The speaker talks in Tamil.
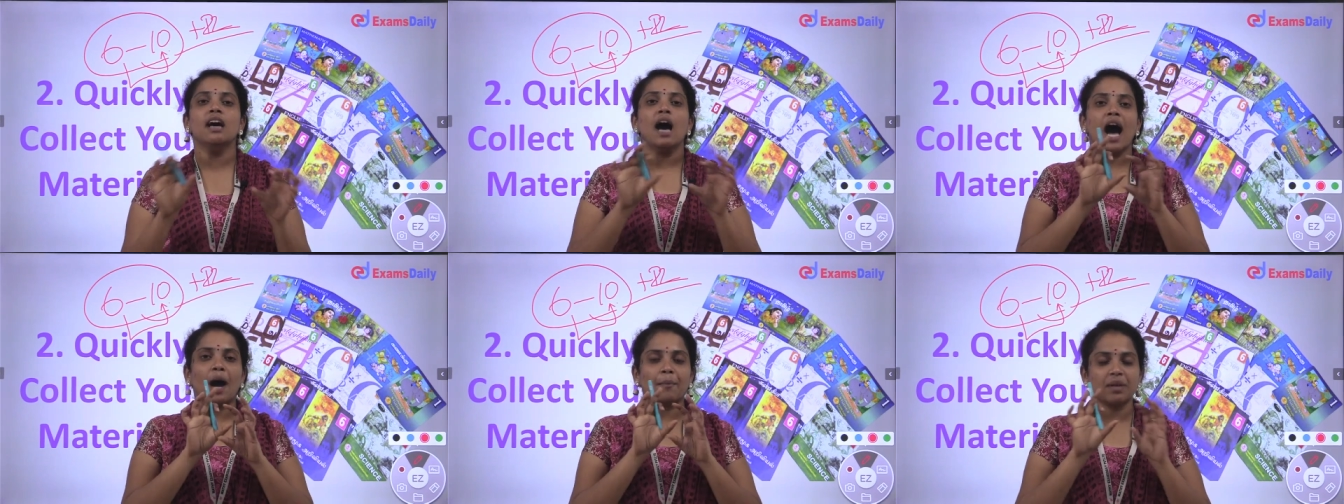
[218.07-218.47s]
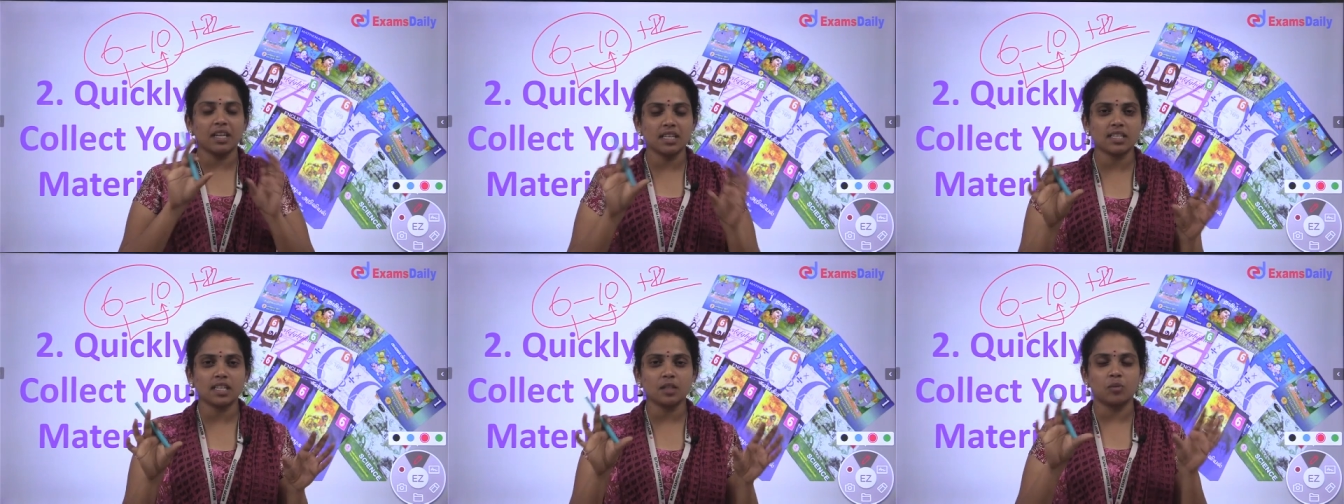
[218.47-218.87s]

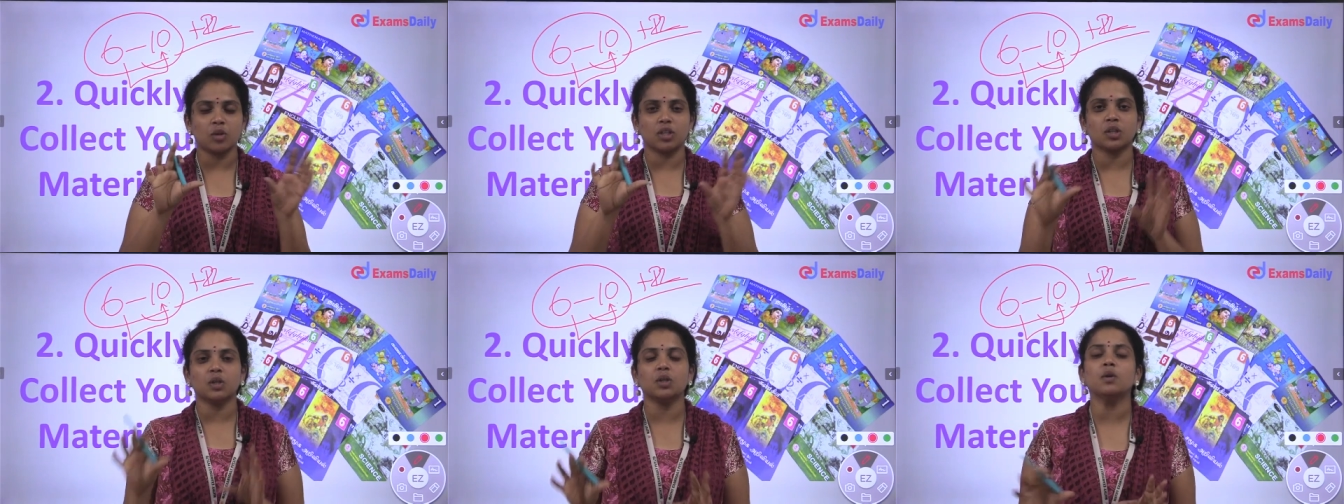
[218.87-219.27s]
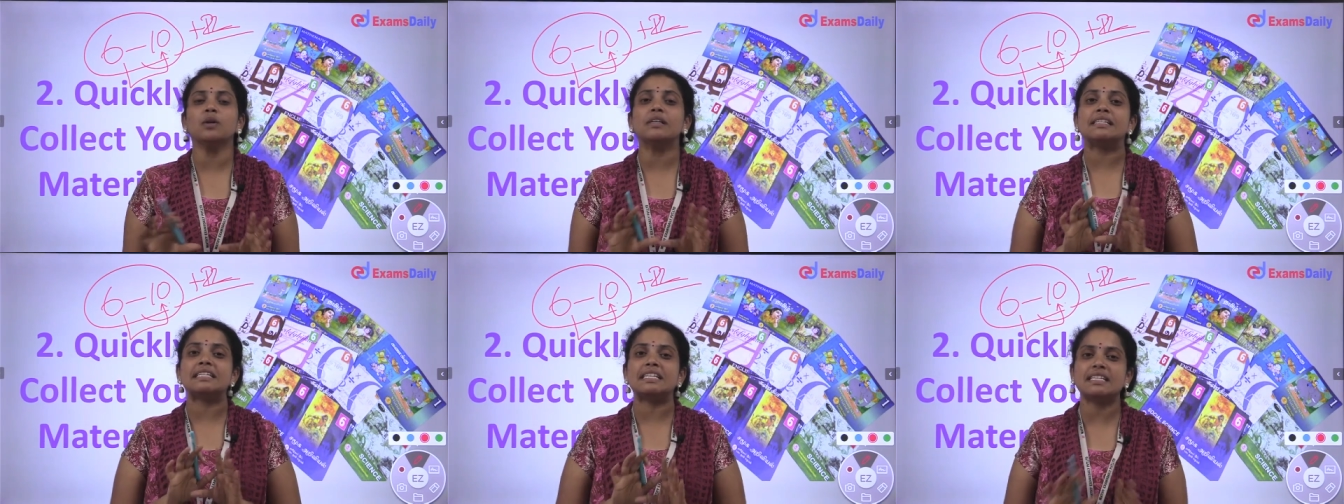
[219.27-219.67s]
அப்படின்றது முதற்கொண்டு
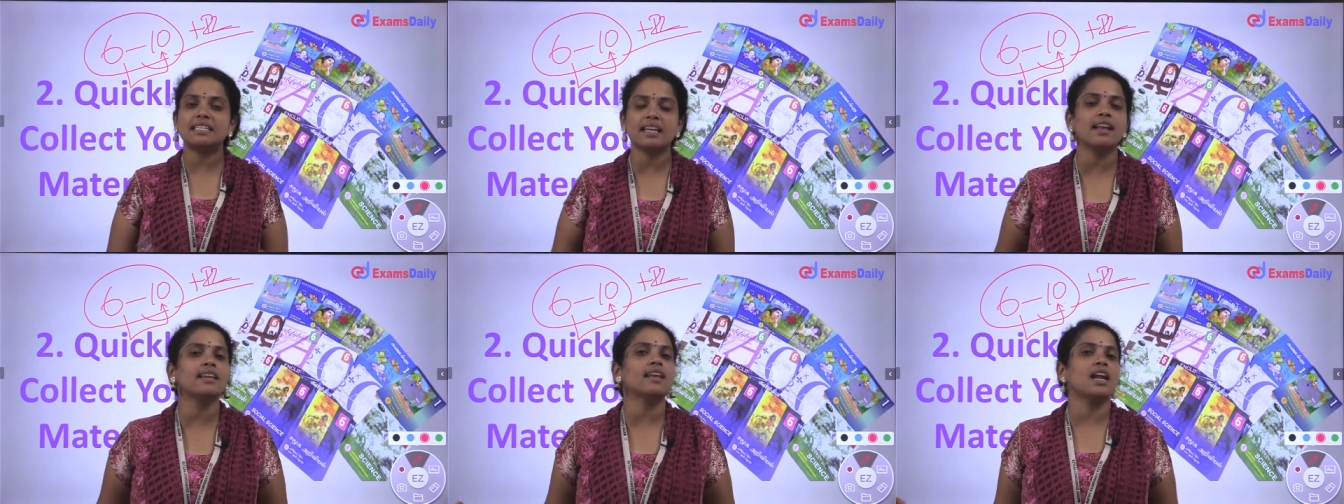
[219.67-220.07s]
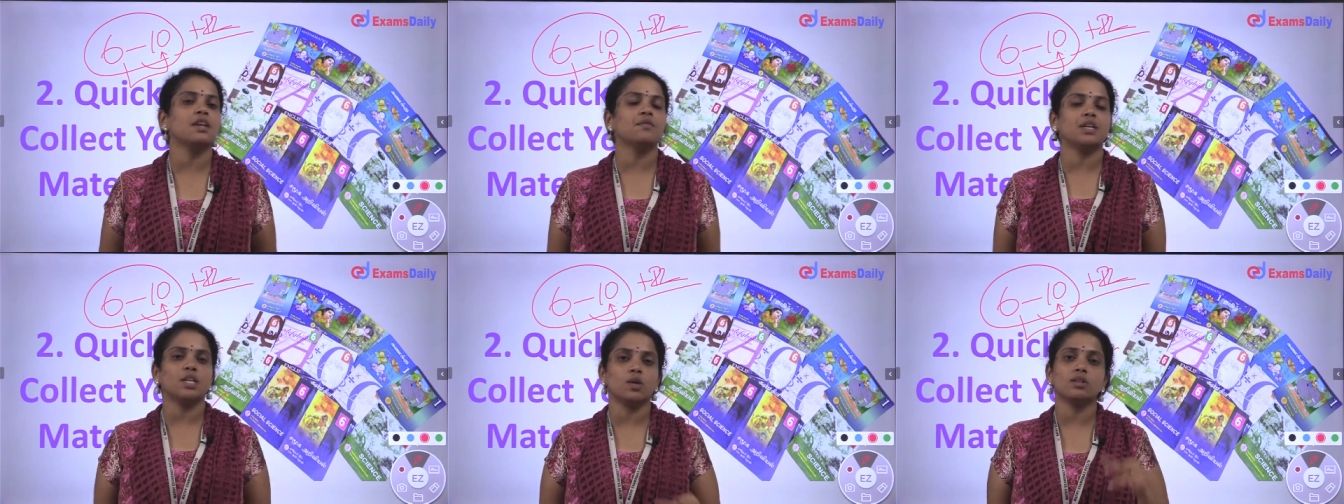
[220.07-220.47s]
ஒரு
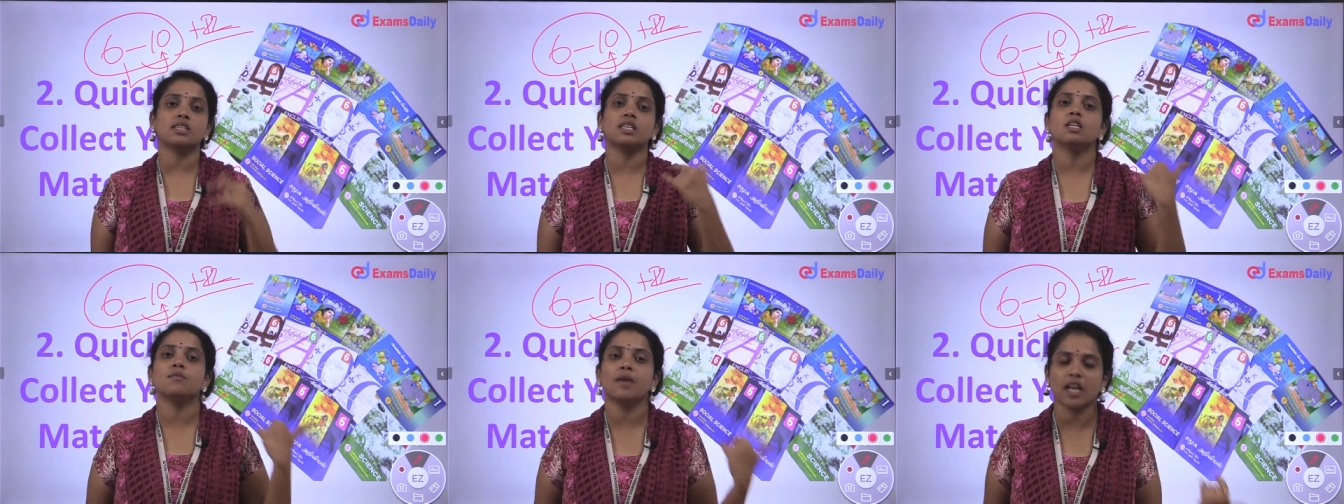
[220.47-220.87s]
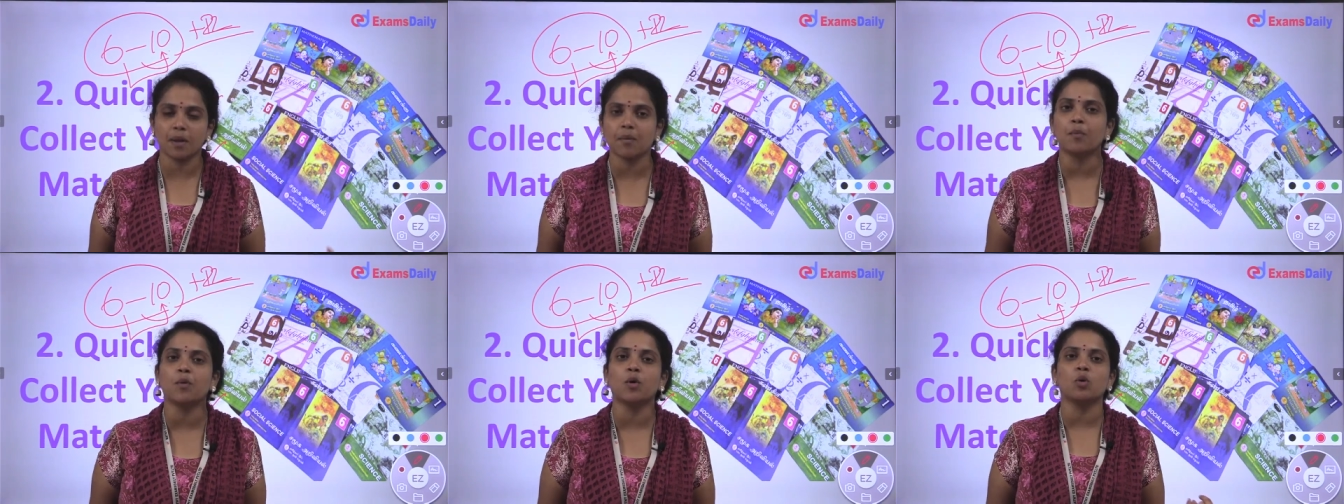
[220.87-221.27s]
டீட்டெயில்டான வீடியோஸ் இனிமேல்
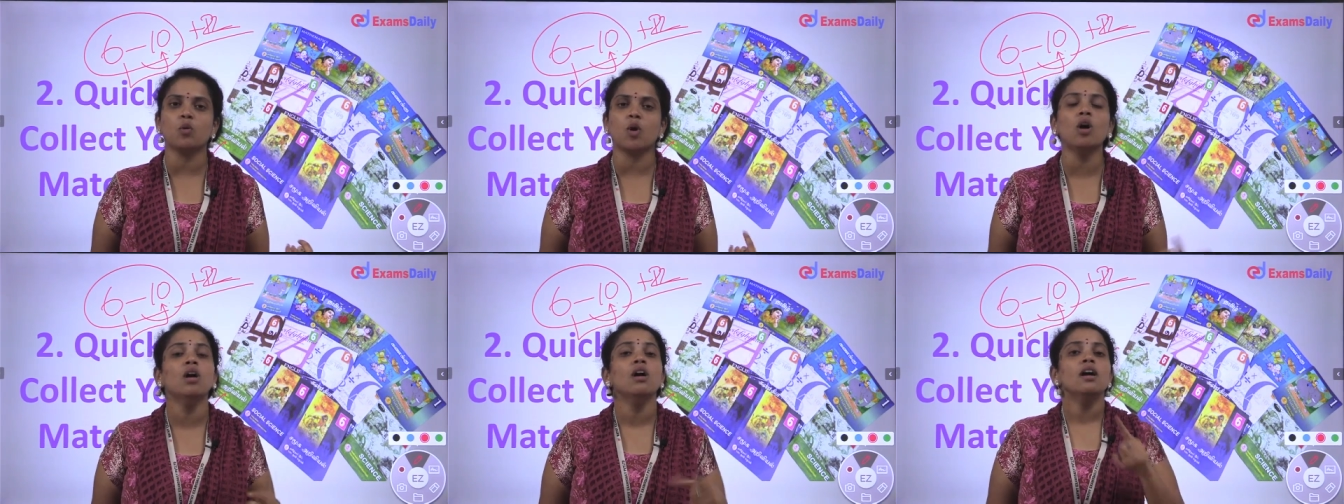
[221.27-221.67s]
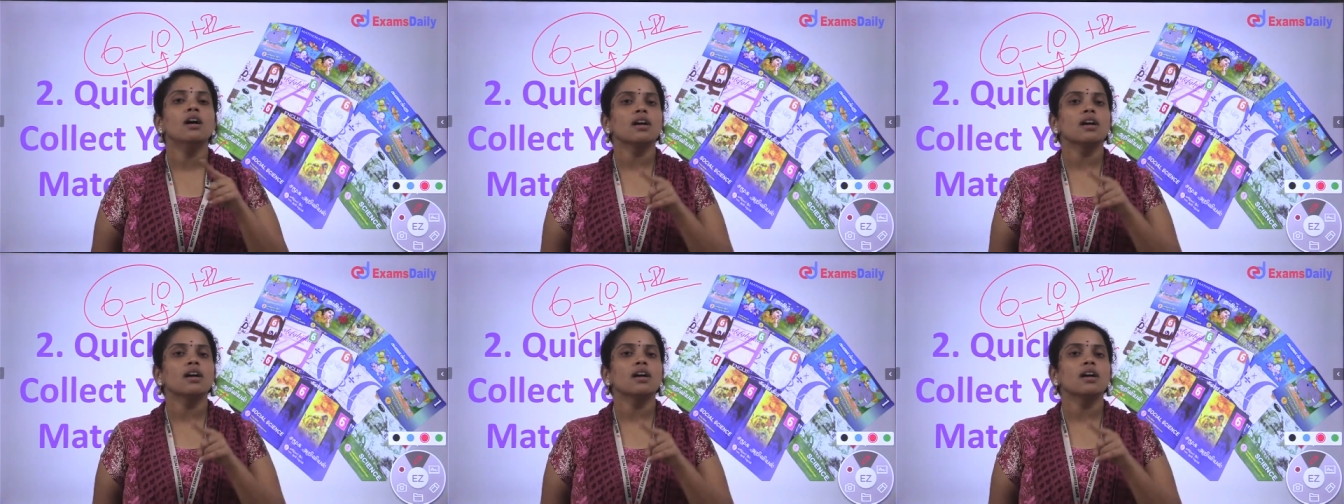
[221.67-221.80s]
நம்ம போடுவோம்